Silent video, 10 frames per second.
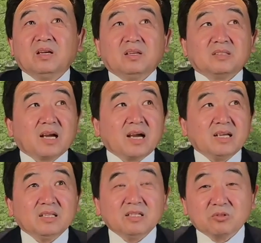大概
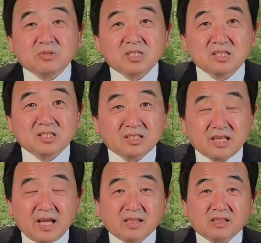一九七几
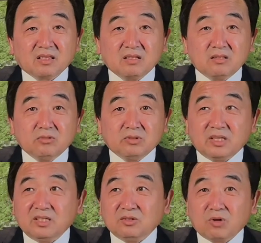年就
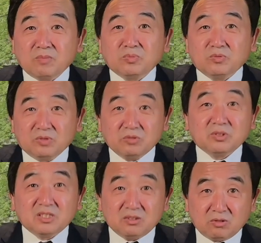替川普就
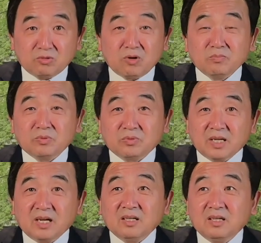进入了川普
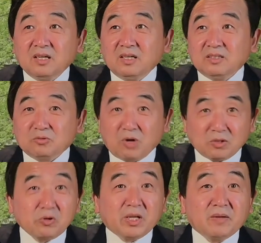的
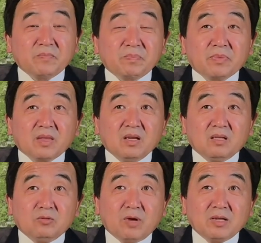团队，
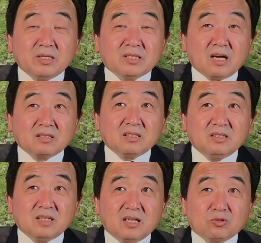原因当
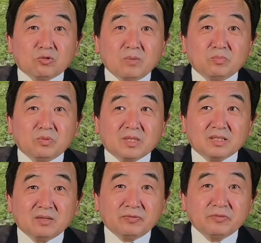时呢，川普
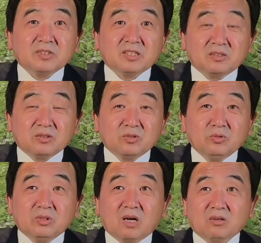跟他父亲
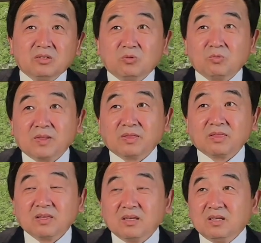遇到了有关
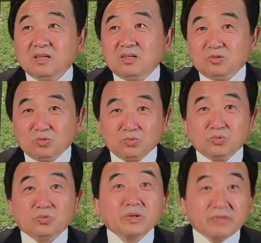种
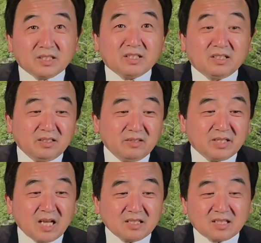族的问题。因为
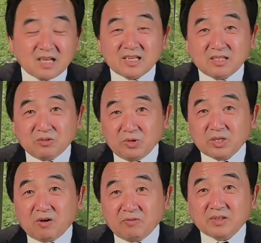他他在纽约
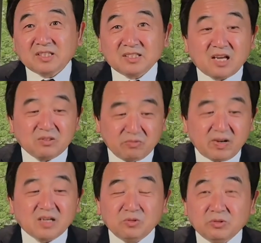搞房地产，
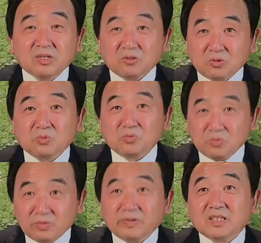反正遇到了种
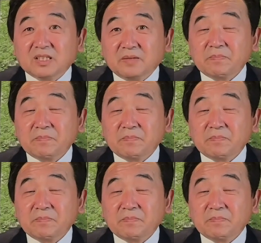族的问题，